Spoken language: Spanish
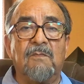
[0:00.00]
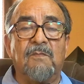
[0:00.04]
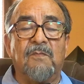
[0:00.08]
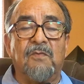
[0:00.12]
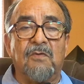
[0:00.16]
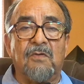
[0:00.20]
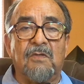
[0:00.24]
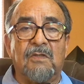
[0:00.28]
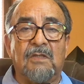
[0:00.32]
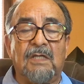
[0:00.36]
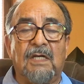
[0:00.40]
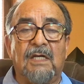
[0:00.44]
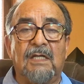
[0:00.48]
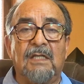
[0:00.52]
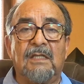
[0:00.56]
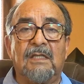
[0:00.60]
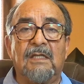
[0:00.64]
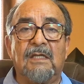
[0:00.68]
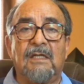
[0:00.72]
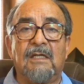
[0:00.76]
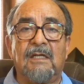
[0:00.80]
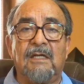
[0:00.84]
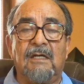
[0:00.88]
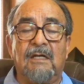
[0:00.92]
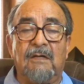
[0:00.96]

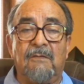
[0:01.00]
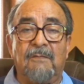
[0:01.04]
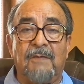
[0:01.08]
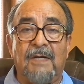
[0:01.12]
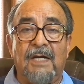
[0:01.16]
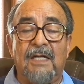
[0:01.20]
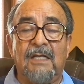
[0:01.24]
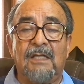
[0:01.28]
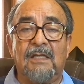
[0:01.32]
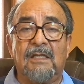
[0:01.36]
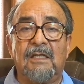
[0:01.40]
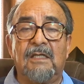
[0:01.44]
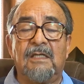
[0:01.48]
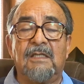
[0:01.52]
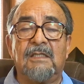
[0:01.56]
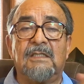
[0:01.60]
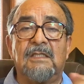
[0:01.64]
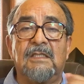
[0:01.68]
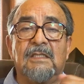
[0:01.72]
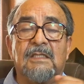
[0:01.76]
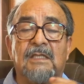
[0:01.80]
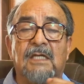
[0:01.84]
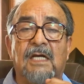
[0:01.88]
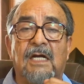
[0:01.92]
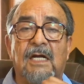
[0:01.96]
importante, relevante,
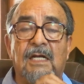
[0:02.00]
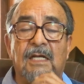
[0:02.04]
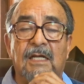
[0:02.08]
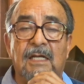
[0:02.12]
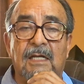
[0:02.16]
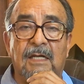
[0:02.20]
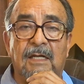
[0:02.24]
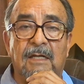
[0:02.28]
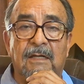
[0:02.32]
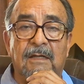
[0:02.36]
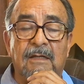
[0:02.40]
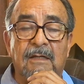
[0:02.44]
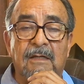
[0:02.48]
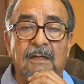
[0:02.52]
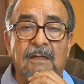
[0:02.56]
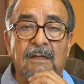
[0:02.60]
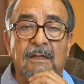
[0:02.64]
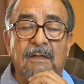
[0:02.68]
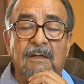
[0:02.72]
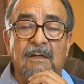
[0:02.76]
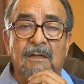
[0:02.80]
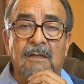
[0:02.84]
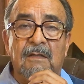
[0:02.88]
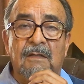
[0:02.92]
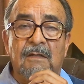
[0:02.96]
necesaria,
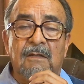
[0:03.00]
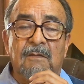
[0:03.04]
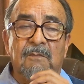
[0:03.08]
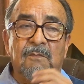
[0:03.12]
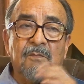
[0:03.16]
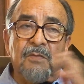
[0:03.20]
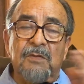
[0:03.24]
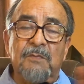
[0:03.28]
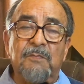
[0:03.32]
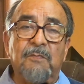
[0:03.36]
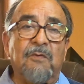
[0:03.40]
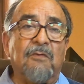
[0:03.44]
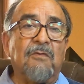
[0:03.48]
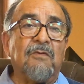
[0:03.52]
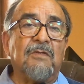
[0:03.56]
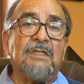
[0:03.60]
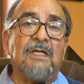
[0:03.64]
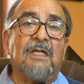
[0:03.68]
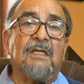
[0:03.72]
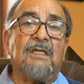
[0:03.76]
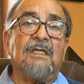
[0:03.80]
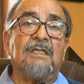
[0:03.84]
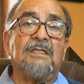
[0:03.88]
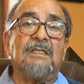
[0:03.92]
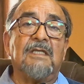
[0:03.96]
pues por
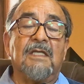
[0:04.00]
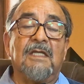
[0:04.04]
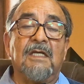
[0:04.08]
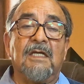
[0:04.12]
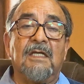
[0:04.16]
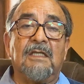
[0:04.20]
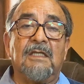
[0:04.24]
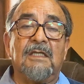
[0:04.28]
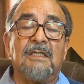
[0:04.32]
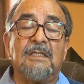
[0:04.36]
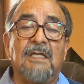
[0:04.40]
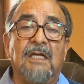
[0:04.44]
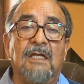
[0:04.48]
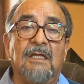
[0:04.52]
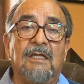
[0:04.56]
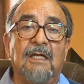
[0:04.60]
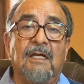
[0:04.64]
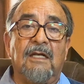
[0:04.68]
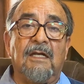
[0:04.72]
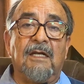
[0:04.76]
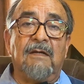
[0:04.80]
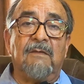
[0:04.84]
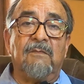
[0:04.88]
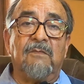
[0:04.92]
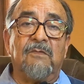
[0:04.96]
los antecedentes que
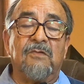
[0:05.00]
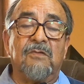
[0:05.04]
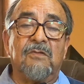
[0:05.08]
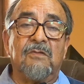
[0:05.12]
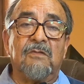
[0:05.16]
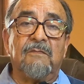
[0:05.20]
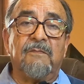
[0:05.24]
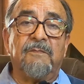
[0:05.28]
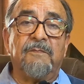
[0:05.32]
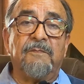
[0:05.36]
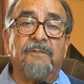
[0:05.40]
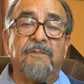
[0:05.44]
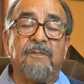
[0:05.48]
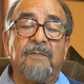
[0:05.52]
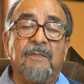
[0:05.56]
tenemos.